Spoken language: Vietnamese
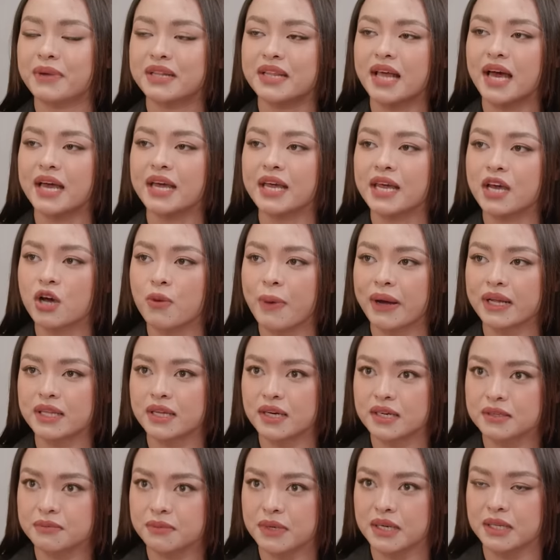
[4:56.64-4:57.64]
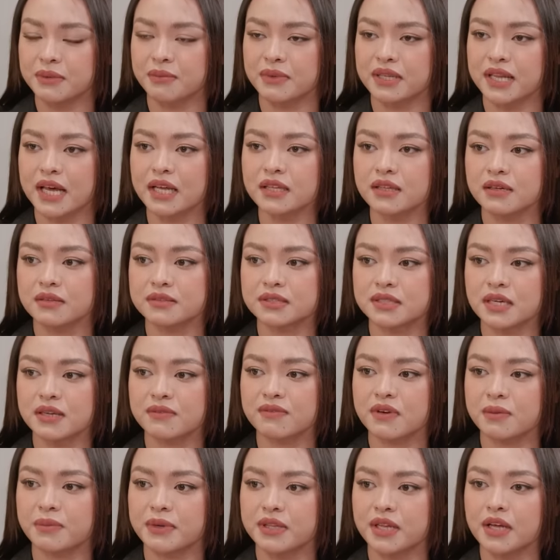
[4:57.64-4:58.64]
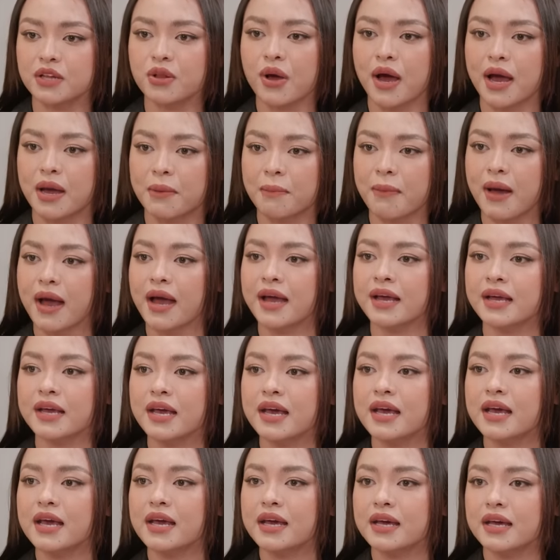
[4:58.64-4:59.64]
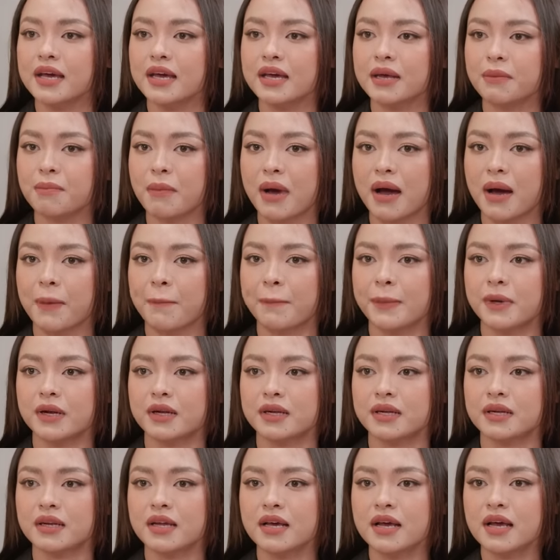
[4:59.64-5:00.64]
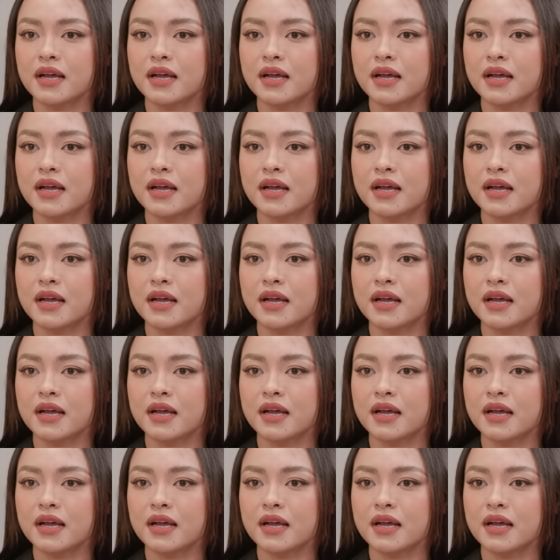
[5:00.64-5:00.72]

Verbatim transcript: Mình thấy yêu bản thân mình, mình thấy tự tin và mình thấy thoải mái khi mà mình